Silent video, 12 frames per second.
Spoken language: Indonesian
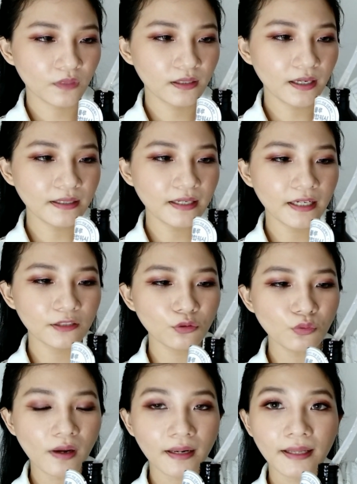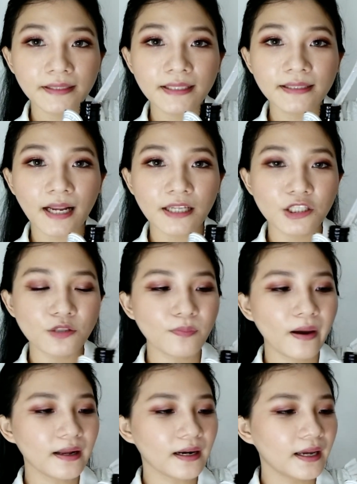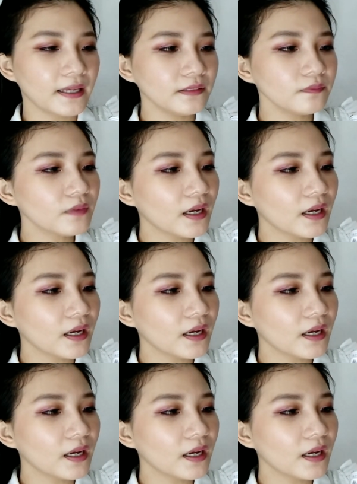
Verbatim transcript: Dan dia itu warnanya transparan,